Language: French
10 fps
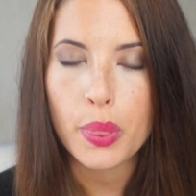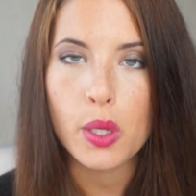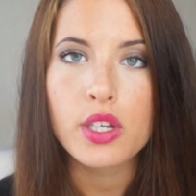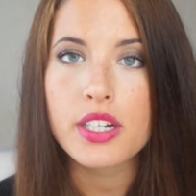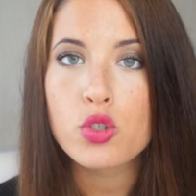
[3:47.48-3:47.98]

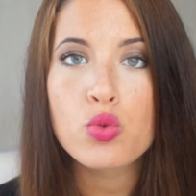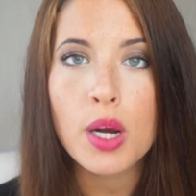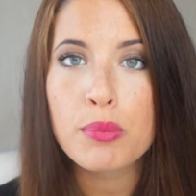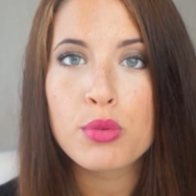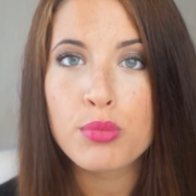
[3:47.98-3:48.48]
il y a des jours
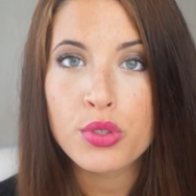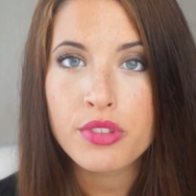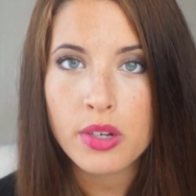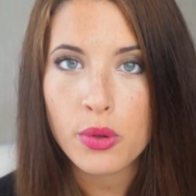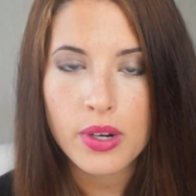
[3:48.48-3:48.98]
un peu
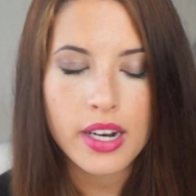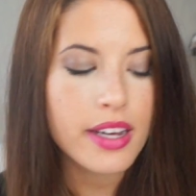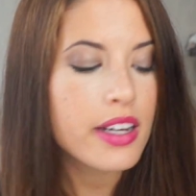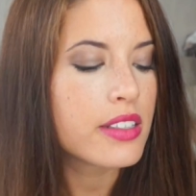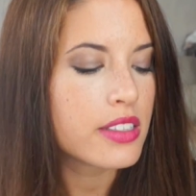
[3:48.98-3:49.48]
beauté
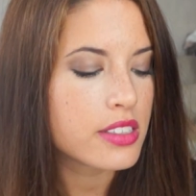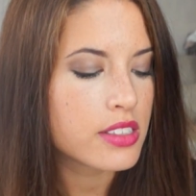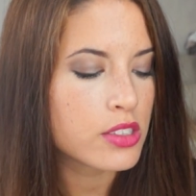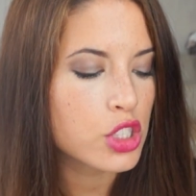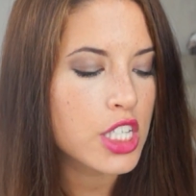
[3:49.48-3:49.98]
Leclerc,
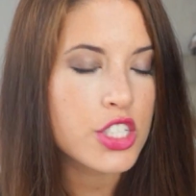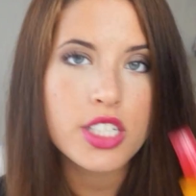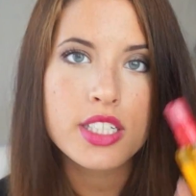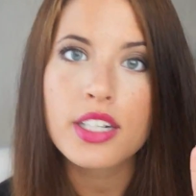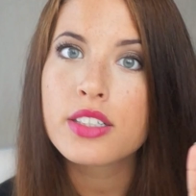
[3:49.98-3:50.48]
je l'ai
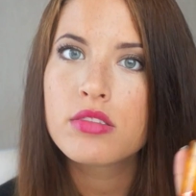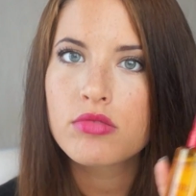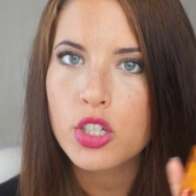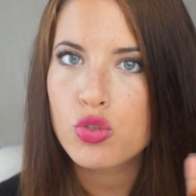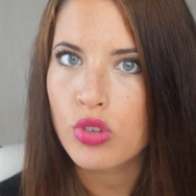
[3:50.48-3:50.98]
acheté il y a
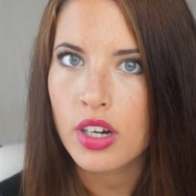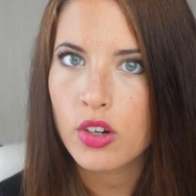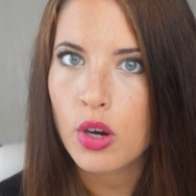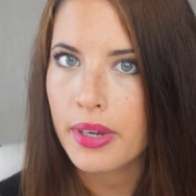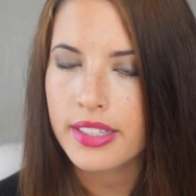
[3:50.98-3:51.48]
4 jours, un hein,
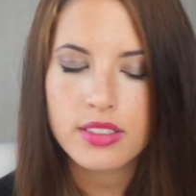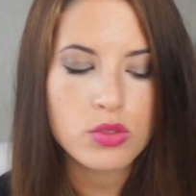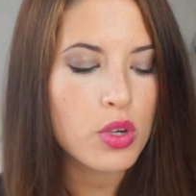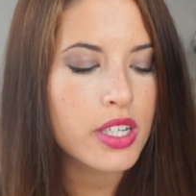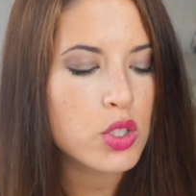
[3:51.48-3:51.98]
grand max,
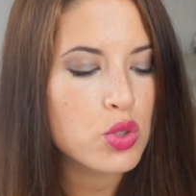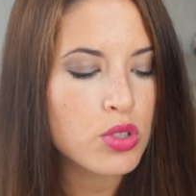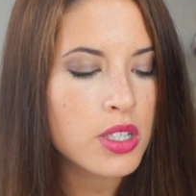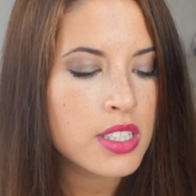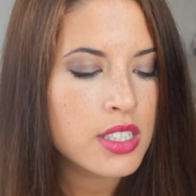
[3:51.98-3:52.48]
3-4
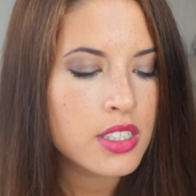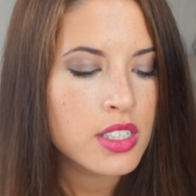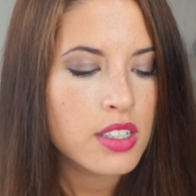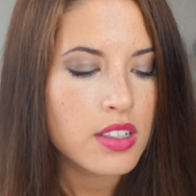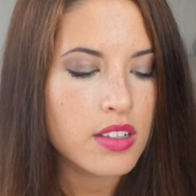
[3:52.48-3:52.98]
jours,
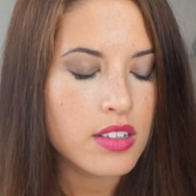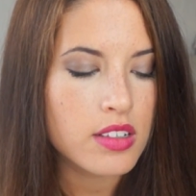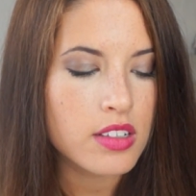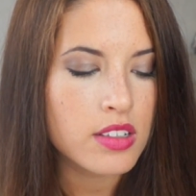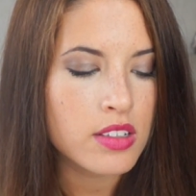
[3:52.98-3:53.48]

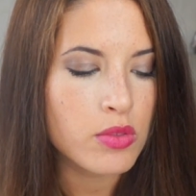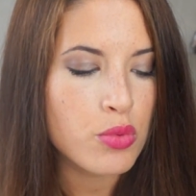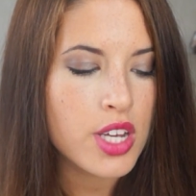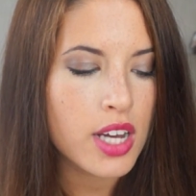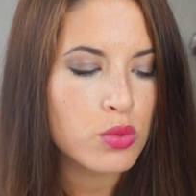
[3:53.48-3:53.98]

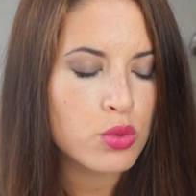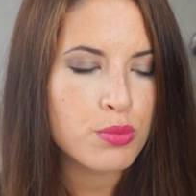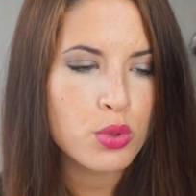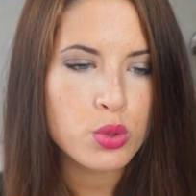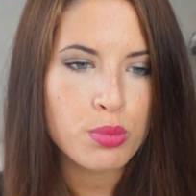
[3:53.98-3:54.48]
où il y a donc
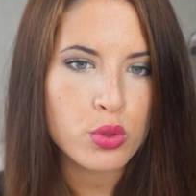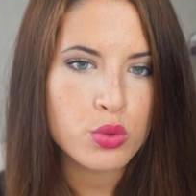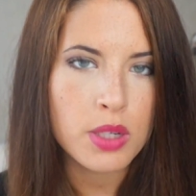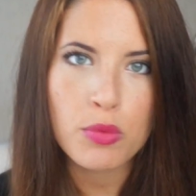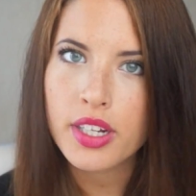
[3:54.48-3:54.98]
beaucoup de
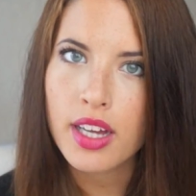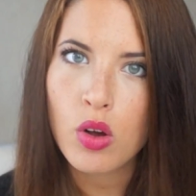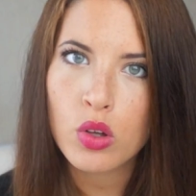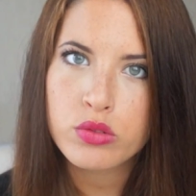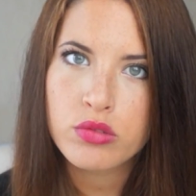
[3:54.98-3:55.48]
produits à moins
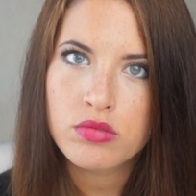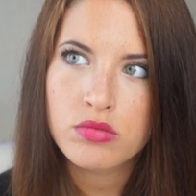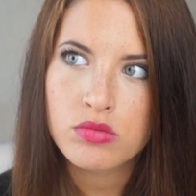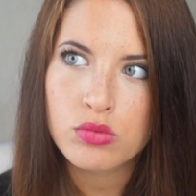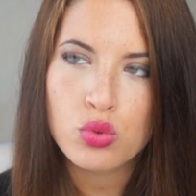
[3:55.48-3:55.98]
40,
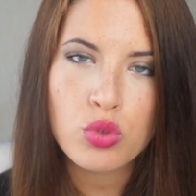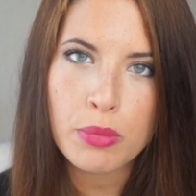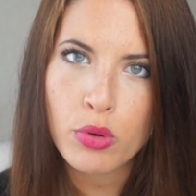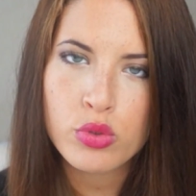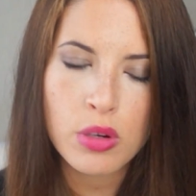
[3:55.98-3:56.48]
tous les
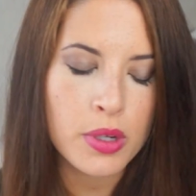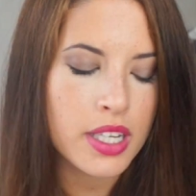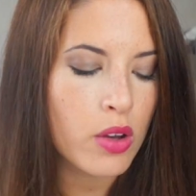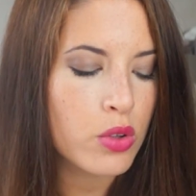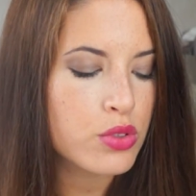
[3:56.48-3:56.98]
produits à moins
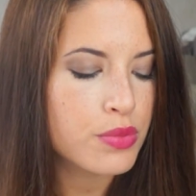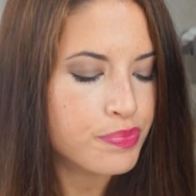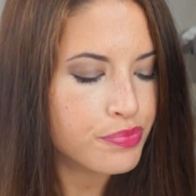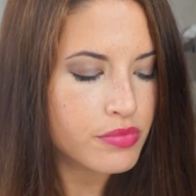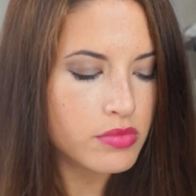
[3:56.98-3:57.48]
40.
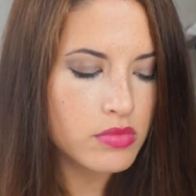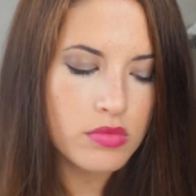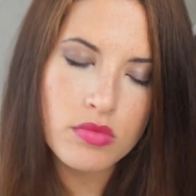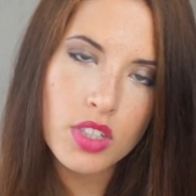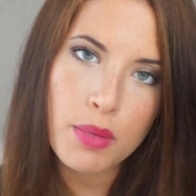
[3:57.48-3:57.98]

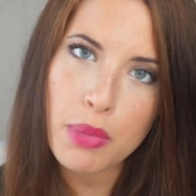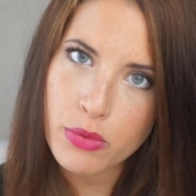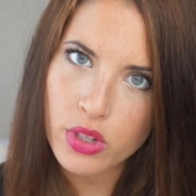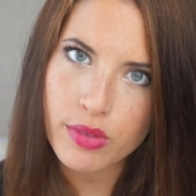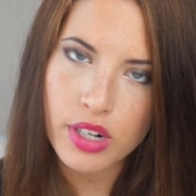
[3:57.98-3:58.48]
Pas
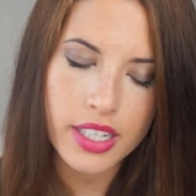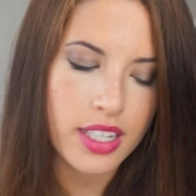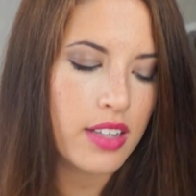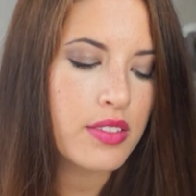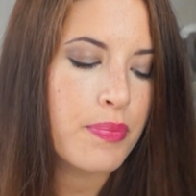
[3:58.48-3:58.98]
besoin d'avoir la
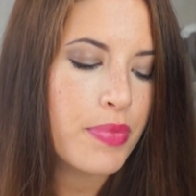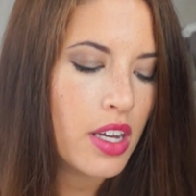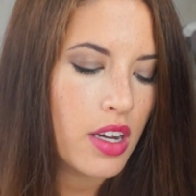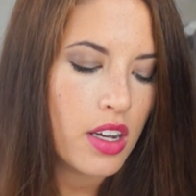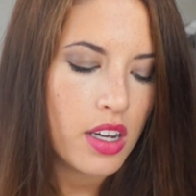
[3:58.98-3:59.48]
carte.
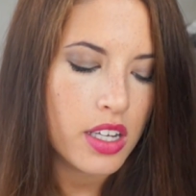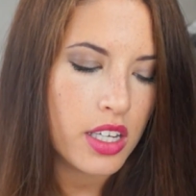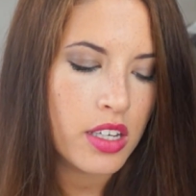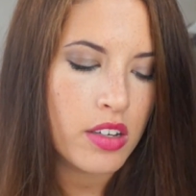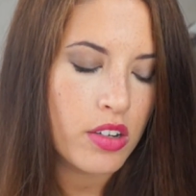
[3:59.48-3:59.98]

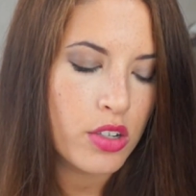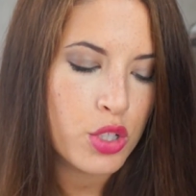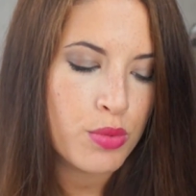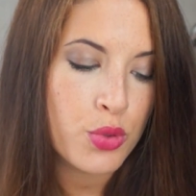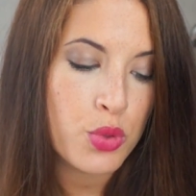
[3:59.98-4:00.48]
Et euh,
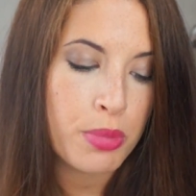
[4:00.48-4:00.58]
je me suis